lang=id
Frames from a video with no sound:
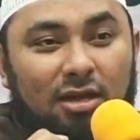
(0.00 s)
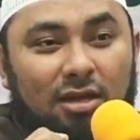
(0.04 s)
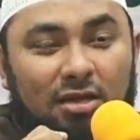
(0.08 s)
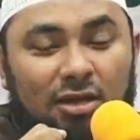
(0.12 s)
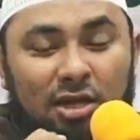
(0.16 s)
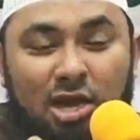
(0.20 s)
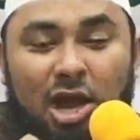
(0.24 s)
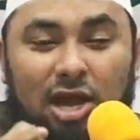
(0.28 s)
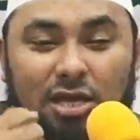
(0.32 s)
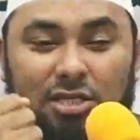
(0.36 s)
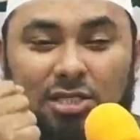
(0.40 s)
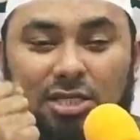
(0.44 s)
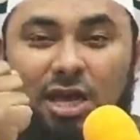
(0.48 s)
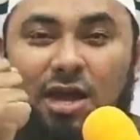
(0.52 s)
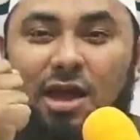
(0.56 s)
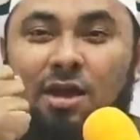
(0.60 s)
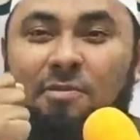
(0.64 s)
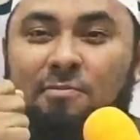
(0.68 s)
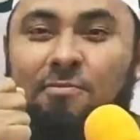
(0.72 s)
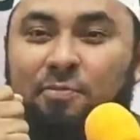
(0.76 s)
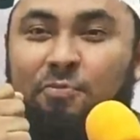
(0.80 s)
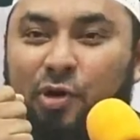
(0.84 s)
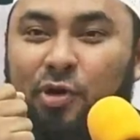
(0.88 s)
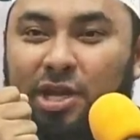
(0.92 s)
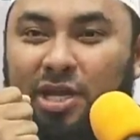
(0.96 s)
iya saya
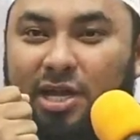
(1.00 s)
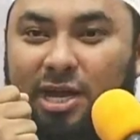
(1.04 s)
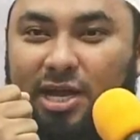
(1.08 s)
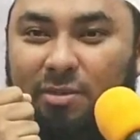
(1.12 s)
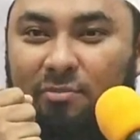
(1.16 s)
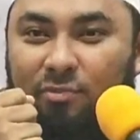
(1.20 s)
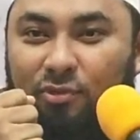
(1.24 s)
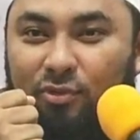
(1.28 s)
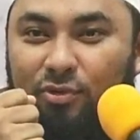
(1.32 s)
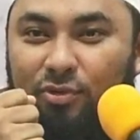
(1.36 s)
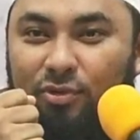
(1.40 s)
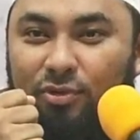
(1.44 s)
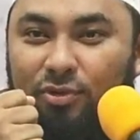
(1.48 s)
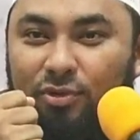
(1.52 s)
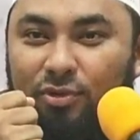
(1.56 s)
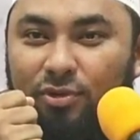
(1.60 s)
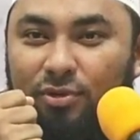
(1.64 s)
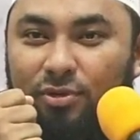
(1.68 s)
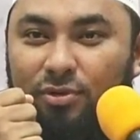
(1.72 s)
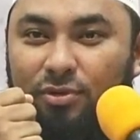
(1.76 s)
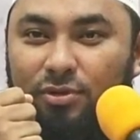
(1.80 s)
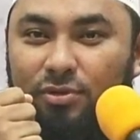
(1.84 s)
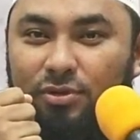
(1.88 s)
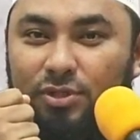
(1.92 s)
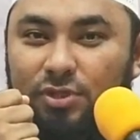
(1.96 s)
ampuni kamu.
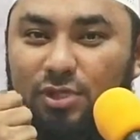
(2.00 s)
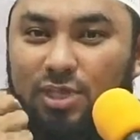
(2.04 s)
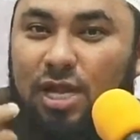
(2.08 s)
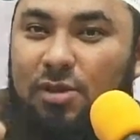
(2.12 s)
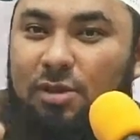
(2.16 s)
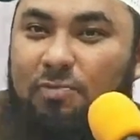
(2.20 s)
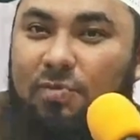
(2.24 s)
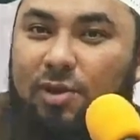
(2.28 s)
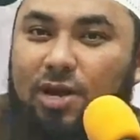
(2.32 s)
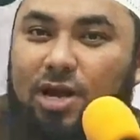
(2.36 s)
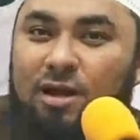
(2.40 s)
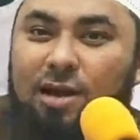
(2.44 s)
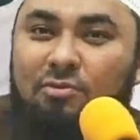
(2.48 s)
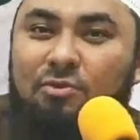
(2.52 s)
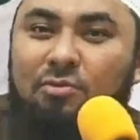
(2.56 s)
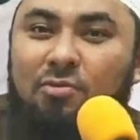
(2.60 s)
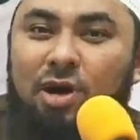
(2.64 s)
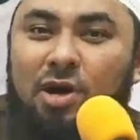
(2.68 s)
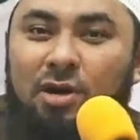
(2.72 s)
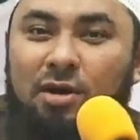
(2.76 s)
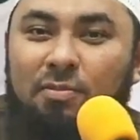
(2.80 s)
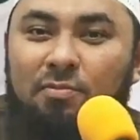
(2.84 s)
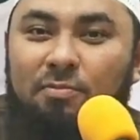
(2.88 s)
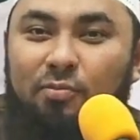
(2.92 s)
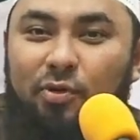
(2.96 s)
Siapa kamu
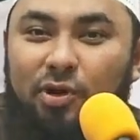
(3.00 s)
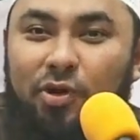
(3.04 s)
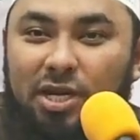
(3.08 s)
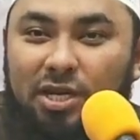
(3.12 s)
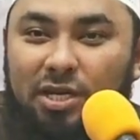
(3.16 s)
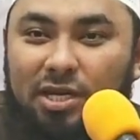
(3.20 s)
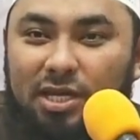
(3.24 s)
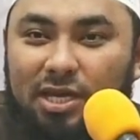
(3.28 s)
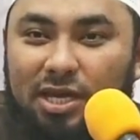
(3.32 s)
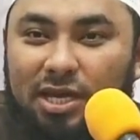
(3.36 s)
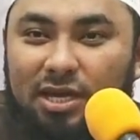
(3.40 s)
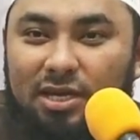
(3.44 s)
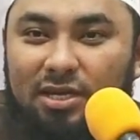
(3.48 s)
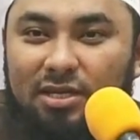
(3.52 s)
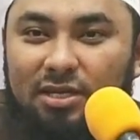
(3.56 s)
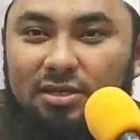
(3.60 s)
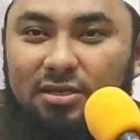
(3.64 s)
mengampuni dia?